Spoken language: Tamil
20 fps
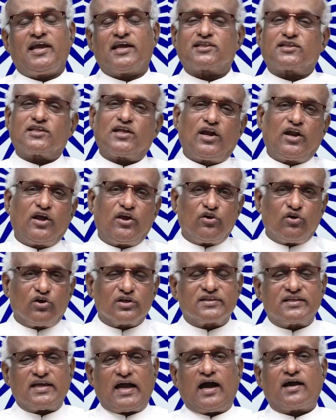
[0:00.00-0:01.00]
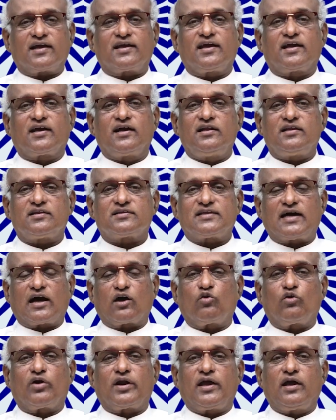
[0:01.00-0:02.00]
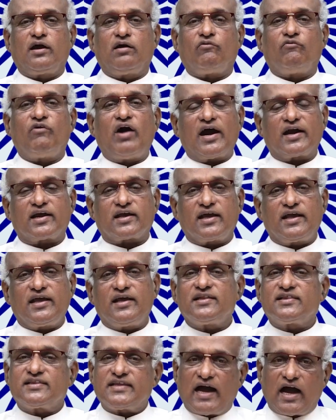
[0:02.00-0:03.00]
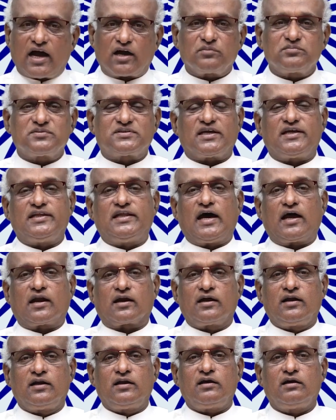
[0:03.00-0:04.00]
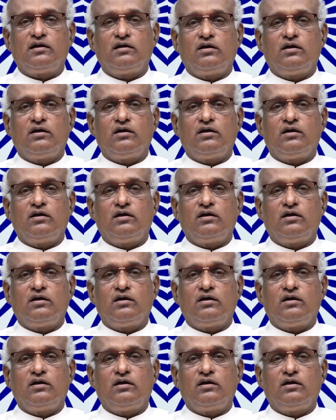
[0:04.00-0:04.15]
எத்தனையோ தியாகிகள் தங்களுடைய வாழ்க்கையை தியாகம் செய்தார்கள்